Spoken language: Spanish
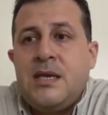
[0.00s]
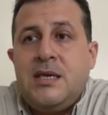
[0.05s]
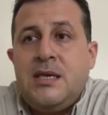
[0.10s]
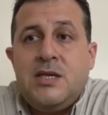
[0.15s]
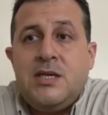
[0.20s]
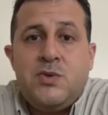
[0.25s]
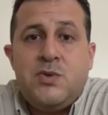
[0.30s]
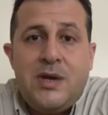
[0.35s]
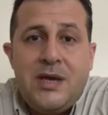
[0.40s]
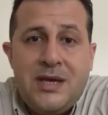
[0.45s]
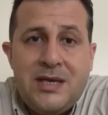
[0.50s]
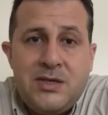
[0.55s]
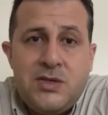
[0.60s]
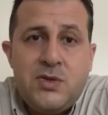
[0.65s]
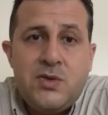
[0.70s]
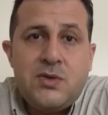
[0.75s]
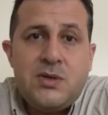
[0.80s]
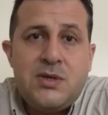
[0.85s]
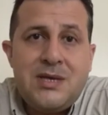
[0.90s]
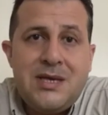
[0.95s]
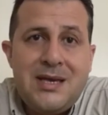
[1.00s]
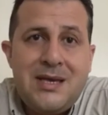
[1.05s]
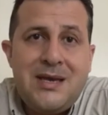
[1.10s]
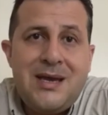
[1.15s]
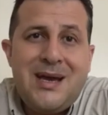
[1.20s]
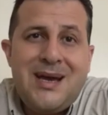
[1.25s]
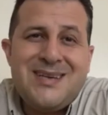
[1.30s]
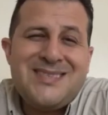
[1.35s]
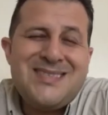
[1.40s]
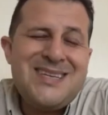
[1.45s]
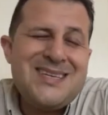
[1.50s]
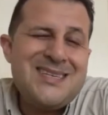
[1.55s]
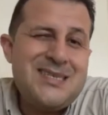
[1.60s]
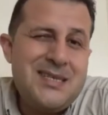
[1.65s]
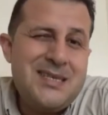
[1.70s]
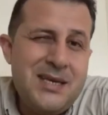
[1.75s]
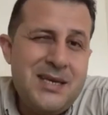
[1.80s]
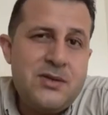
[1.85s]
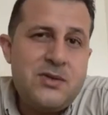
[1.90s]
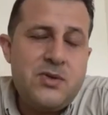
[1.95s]
y eso ha hecho que hasta
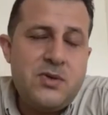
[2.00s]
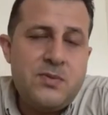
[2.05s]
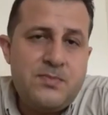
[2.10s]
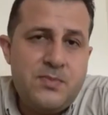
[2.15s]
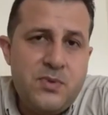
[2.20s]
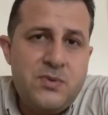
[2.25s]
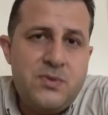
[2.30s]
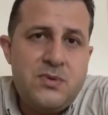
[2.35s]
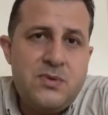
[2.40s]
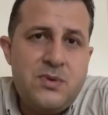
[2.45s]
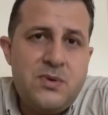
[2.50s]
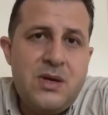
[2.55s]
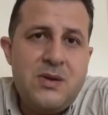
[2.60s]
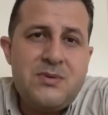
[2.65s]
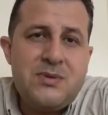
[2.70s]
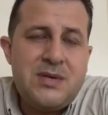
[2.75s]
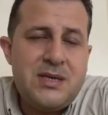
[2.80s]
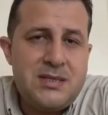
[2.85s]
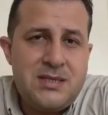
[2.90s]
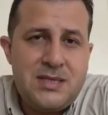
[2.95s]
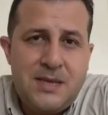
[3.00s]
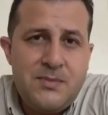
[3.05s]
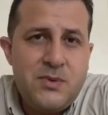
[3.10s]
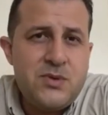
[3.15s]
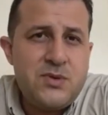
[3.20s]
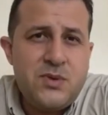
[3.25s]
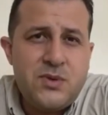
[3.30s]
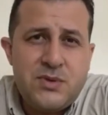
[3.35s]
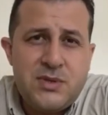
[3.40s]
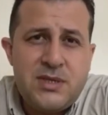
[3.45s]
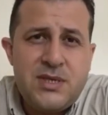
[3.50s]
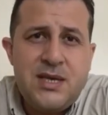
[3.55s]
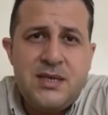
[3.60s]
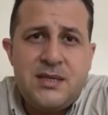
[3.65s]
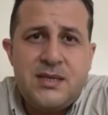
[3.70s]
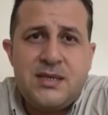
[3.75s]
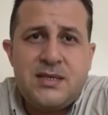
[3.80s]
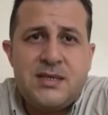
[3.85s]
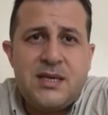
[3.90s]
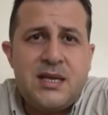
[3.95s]
cierto punto, aunque estamos
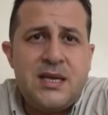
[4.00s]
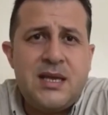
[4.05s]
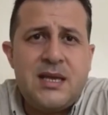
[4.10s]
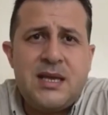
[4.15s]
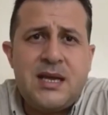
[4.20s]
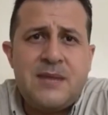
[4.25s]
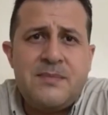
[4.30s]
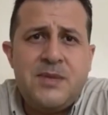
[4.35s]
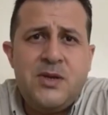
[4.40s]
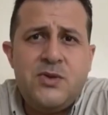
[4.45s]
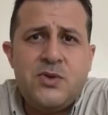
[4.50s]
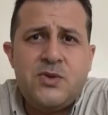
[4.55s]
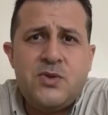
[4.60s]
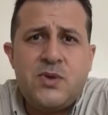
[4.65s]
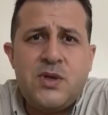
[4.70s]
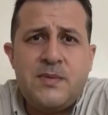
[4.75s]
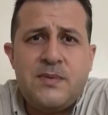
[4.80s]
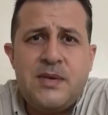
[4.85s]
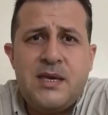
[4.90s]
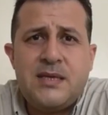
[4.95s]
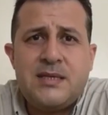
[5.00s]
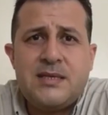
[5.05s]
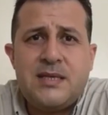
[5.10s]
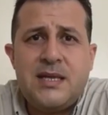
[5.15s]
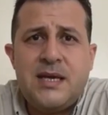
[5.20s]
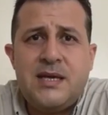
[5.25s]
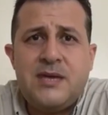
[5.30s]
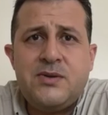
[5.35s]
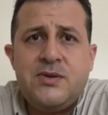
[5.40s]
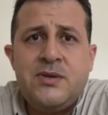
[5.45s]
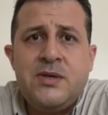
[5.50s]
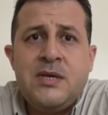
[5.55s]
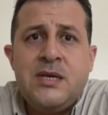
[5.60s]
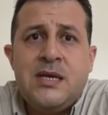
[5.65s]
conscientes de que el camino todavía es largo,